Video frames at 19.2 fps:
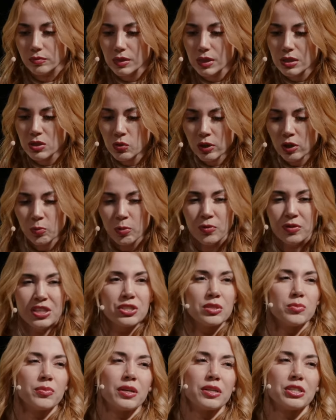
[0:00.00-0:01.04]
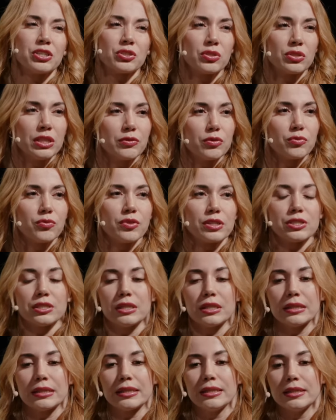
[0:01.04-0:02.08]
złego powiedzieć, tym bardziej, że no nie wiem właśnie
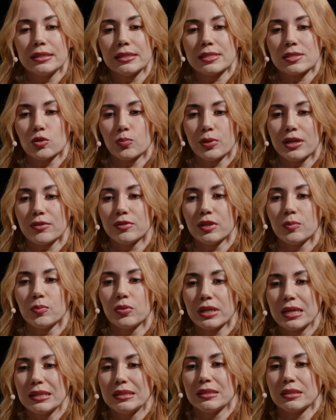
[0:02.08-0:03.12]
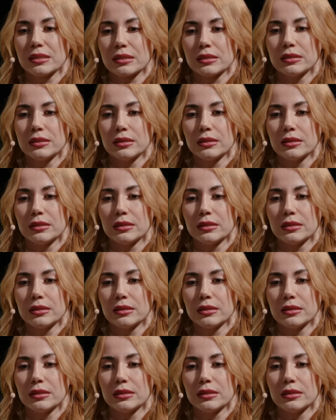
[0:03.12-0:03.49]
na ile jest to prawda, bo ja tych